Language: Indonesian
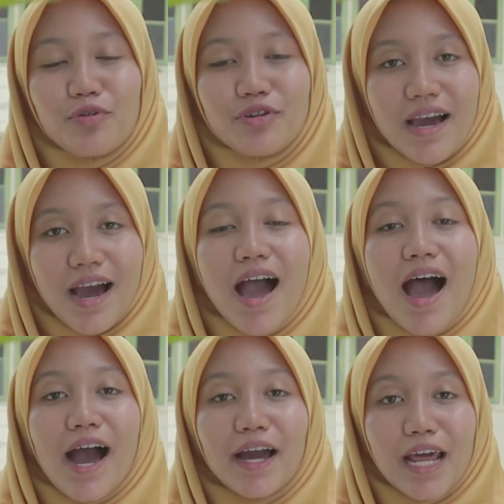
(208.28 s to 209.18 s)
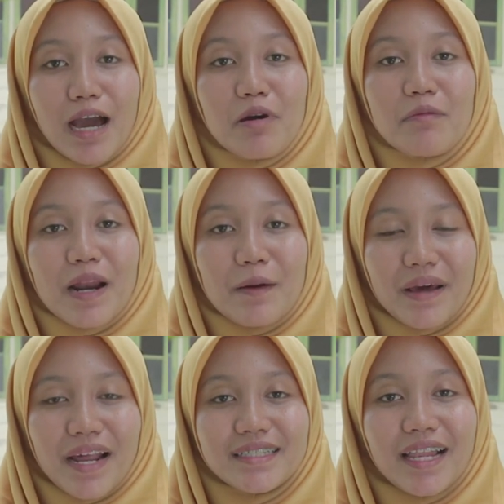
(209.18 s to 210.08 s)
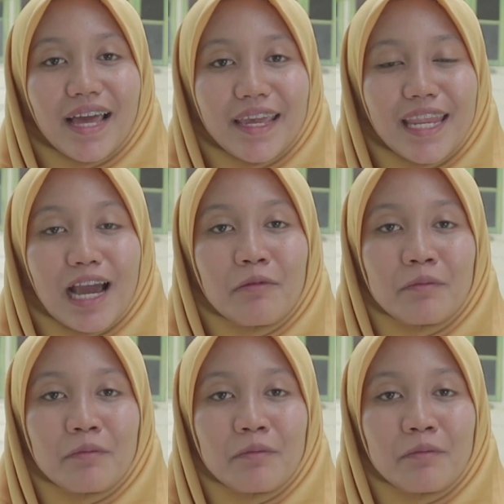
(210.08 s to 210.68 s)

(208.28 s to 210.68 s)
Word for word: Muda, ada beberapa raja lain yang